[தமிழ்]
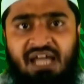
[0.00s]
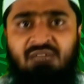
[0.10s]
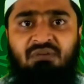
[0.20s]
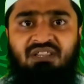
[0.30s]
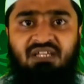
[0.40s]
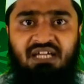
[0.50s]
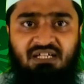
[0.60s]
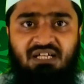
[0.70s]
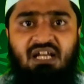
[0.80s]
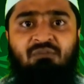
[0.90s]
ஐம்பத்தி
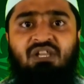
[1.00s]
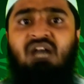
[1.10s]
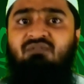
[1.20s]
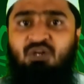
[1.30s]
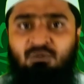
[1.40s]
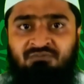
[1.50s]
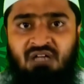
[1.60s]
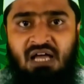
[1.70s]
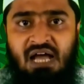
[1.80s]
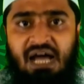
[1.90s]
எட்டு ரமதான் வரும்
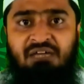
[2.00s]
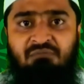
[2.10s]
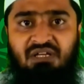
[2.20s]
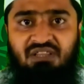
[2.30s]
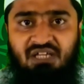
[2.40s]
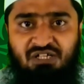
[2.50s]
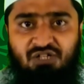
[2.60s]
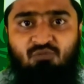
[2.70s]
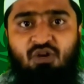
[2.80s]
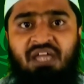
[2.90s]
ஐம்பத்தி
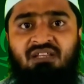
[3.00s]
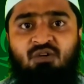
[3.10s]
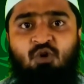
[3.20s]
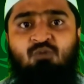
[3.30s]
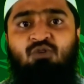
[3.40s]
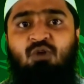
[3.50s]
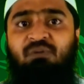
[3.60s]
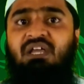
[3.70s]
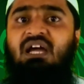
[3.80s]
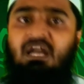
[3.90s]
எட்டு முறை இந்த நோம்பு
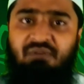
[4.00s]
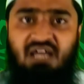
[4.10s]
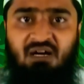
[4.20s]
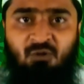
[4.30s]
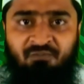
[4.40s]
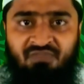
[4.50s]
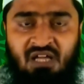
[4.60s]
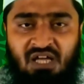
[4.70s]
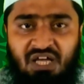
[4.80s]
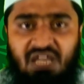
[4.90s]
நோற்பது கடமையாகும்
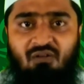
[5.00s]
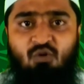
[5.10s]
எனவே